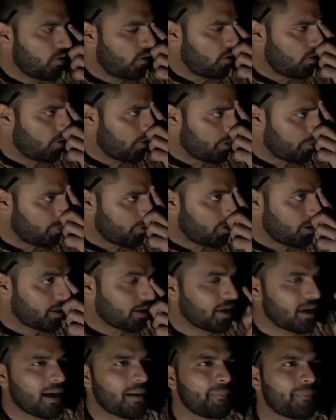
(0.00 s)
और बोला
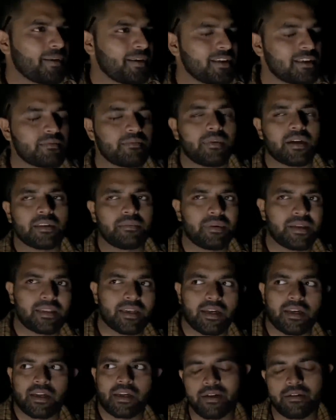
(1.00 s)
कि आप प्लीज़ मत
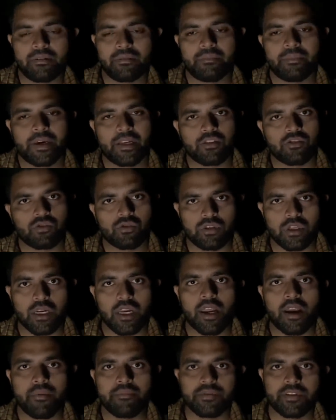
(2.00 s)
बताना मैंने सोचा
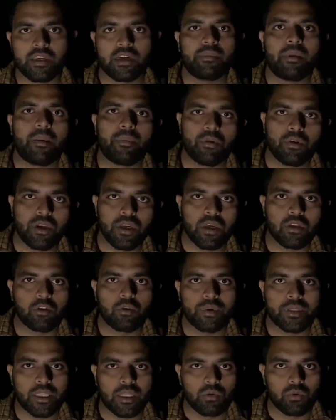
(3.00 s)
कि कम से कम आपको ये तो
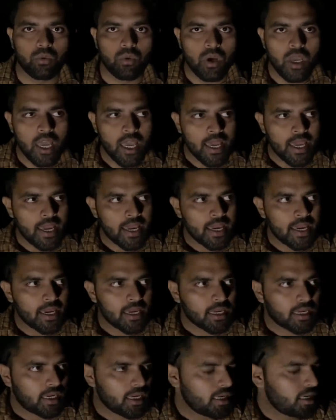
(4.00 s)
बता दूं
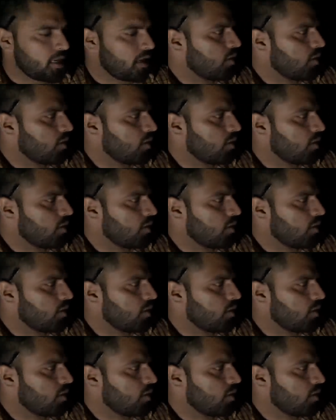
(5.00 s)
कि ये